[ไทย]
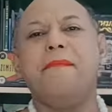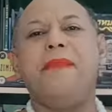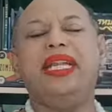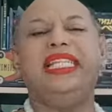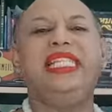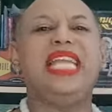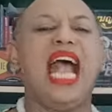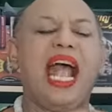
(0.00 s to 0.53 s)
มัน
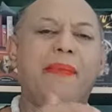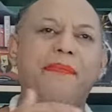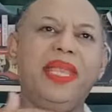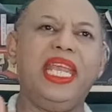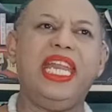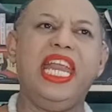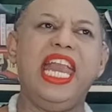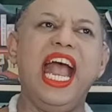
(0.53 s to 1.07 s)
จะมี
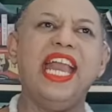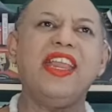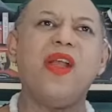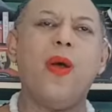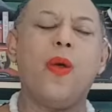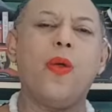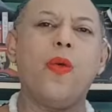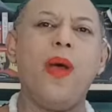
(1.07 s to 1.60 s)
ในด้านข
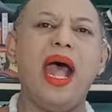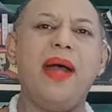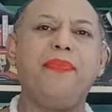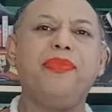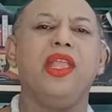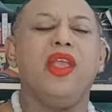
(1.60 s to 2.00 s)
องความ